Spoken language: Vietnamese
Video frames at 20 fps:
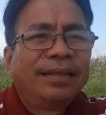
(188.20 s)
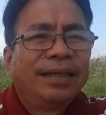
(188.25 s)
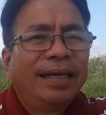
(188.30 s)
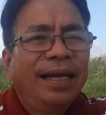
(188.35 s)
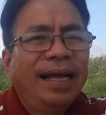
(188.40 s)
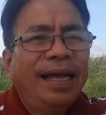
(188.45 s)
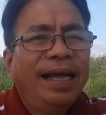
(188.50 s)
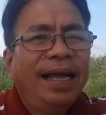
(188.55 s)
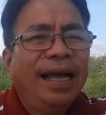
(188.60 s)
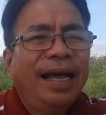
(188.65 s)

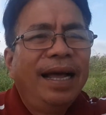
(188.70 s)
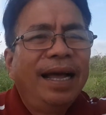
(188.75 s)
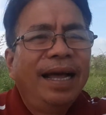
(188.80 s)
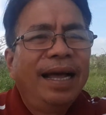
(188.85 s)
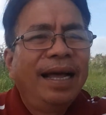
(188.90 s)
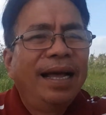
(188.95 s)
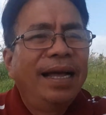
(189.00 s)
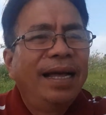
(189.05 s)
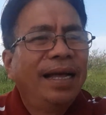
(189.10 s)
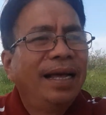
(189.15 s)
cái
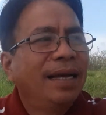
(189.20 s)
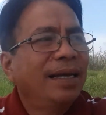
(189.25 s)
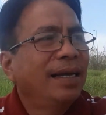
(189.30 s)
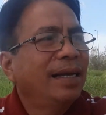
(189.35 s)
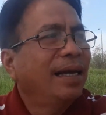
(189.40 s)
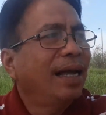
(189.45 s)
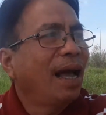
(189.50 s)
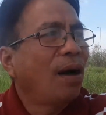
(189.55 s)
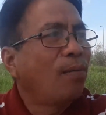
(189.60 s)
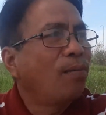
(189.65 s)
à,
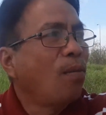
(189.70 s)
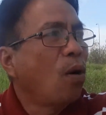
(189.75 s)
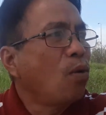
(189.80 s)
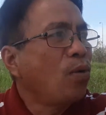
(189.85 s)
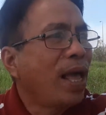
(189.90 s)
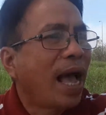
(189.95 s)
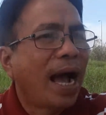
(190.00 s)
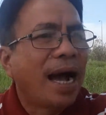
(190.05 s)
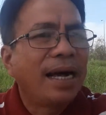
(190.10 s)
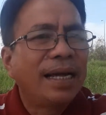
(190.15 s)
cái ông bố
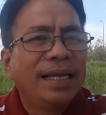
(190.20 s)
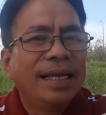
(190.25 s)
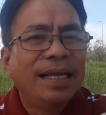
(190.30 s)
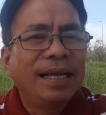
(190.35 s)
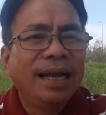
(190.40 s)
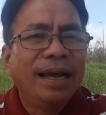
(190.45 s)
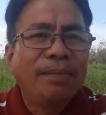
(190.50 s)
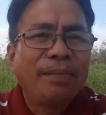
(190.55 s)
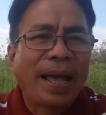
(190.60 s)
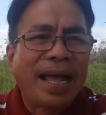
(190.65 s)
vợ
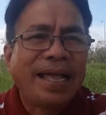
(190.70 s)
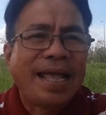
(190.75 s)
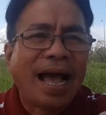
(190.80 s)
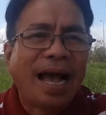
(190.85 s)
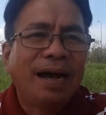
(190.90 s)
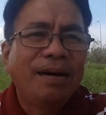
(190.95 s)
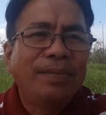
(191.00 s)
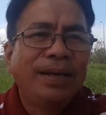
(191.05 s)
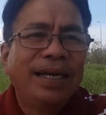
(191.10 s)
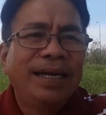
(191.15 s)
với à, mẹ
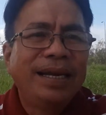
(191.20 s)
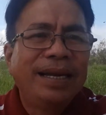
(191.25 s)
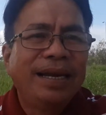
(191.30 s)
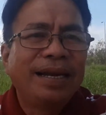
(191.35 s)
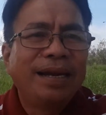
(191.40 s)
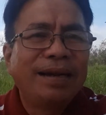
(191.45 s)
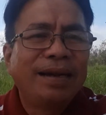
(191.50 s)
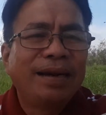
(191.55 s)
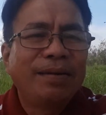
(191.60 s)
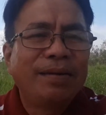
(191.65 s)
vợ mới
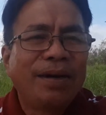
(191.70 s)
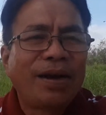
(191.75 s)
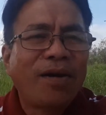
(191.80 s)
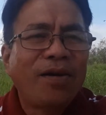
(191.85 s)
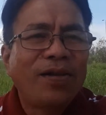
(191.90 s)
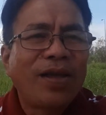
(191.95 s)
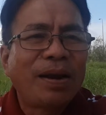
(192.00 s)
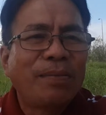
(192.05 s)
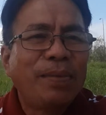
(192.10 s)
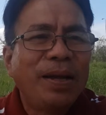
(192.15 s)
à,
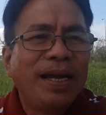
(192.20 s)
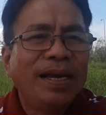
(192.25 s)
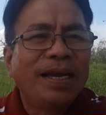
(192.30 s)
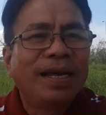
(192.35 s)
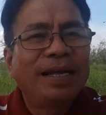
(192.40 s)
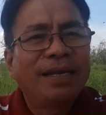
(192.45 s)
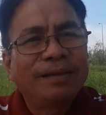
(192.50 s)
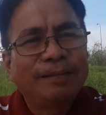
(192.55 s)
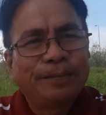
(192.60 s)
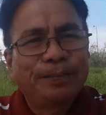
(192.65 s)
nói cho anh biết
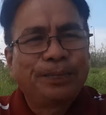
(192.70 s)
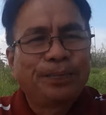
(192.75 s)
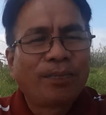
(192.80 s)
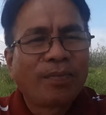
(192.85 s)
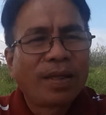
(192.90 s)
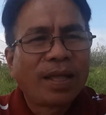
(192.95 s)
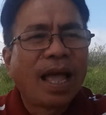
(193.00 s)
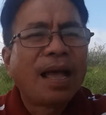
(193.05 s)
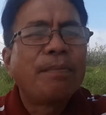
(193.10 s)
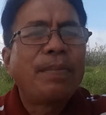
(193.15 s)
là
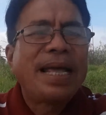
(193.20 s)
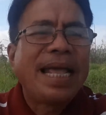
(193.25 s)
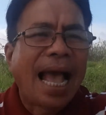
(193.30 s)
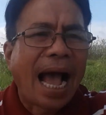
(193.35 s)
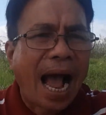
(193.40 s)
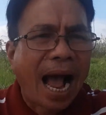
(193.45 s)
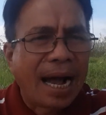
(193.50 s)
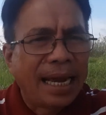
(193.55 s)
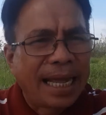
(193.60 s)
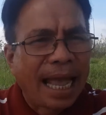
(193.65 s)
bây
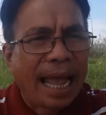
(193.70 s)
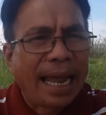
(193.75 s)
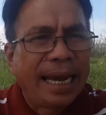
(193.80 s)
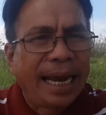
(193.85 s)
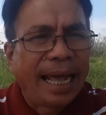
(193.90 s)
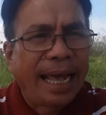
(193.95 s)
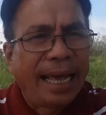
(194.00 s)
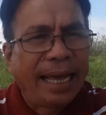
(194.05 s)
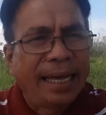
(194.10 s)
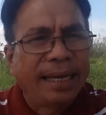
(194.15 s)
giờ vậy
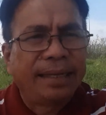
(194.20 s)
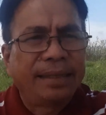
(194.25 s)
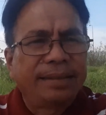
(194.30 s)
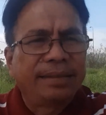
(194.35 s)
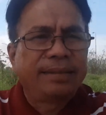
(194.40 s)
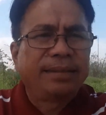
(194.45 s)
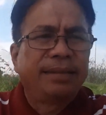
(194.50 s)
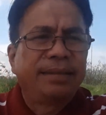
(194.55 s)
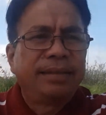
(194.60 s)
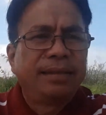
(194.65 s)
nè
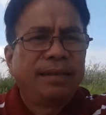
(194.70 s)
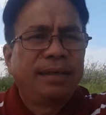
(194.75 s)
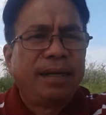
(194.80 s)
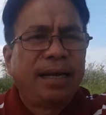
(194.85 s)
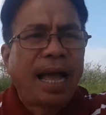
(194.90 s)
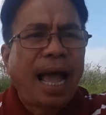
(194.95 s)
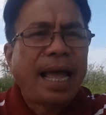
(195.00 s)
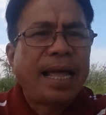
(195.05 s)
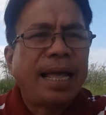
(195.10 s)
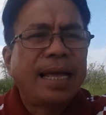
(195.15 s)

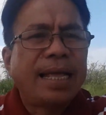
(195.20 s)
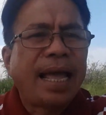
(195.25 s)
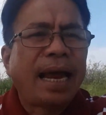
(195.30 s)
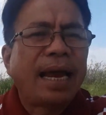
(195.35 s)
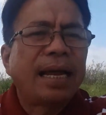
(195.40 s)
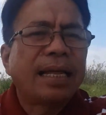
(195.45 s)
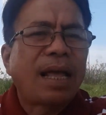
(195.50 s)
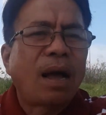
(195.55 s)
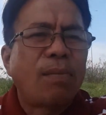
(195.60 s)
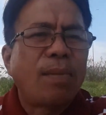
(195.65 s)
hai vợ
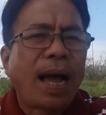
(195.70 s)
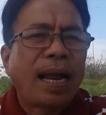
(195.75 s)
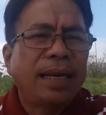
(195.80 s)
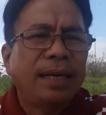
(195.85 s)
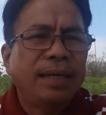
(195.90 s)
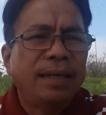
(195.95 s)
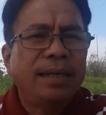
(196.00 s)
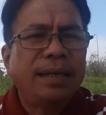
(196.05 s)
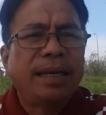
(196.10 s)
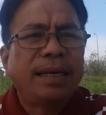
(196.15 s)
chồng anh
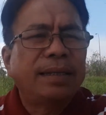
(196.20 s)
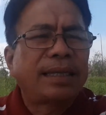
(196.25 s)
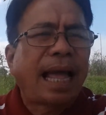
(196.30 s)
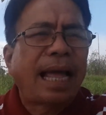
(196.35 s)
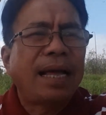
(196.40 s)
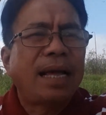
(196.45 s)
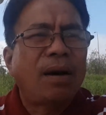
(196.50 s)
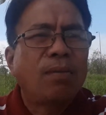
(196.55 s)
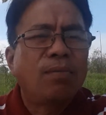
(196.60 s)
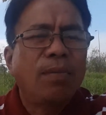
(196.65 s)
á, là
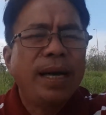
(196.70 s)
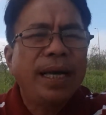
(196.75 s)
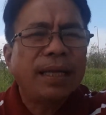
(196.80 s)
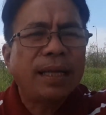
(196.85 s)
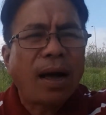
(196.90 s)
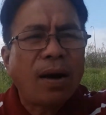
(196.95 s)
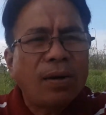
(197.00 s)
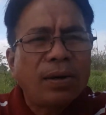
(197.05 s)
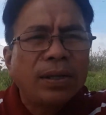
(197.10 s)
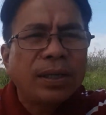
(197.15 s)
tại không biết
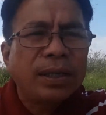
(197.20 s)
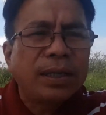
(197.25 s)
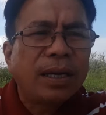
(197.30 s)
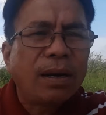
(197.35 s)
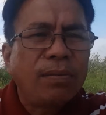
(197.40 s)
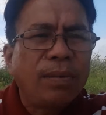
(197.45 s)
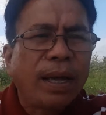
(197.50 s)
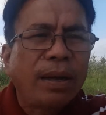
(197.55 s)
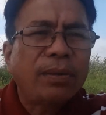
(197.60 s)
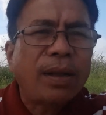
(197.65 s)
thôi
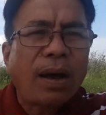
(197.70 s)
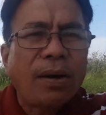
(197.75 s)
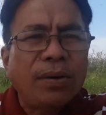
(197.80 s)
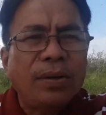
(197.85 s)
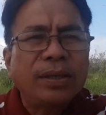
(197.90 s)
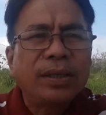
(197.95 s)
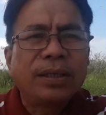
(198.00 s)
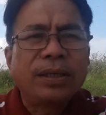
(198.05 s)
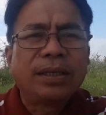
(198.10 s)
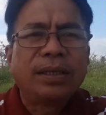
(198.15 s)
không hiểu
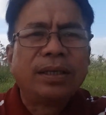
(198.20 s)
thôi